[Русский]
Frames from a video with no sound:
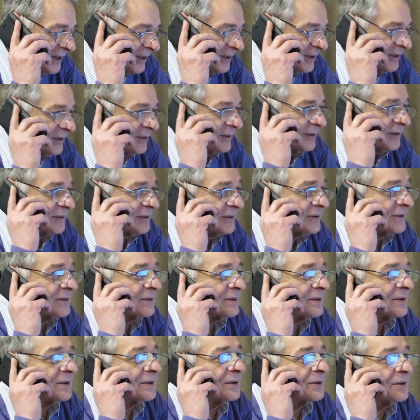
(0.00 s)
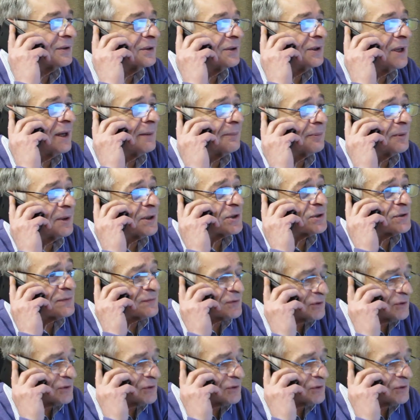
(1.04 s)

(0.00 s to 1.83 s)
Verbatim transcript: А, я прежде